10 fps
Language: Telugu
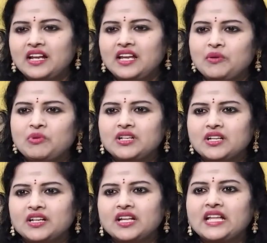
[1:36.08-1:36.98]
దాన్ని
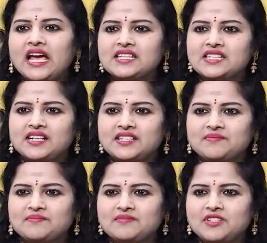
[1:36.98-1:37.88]
ఏమంటారంటే అది
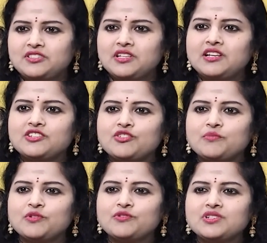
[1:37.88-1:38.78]
యాంగ్జైటీ నిద్ర
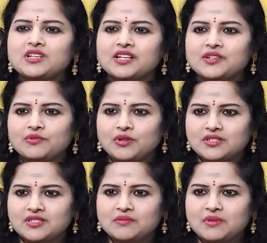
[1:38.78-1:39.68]
లేచినప్పటి నుంచి నెగిటివ్
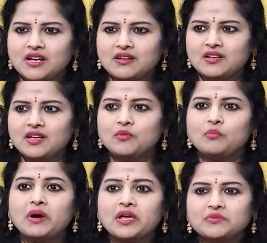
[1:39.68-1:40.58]
థాట్స్ అనమాట
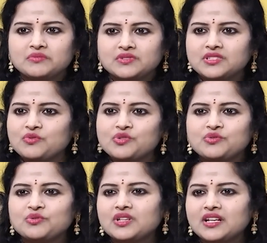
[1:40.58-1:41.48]
భయం ఇది
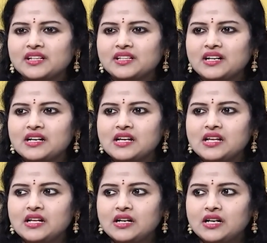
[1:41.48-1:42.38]
వస్తుందా లేదా
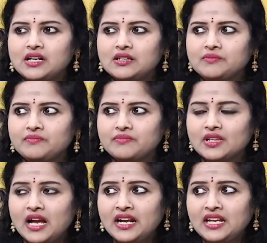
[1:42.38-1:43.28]

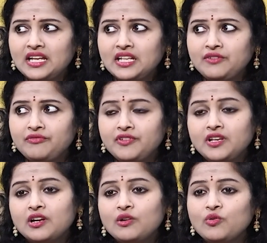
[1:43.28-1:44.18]
అంటే ఇది
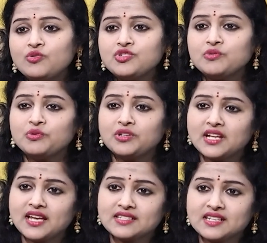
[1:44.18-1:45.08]
ఫియర్లోంచి
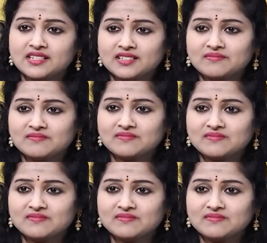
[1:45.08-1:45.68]
పుట్టిన యాంగ్జైటీ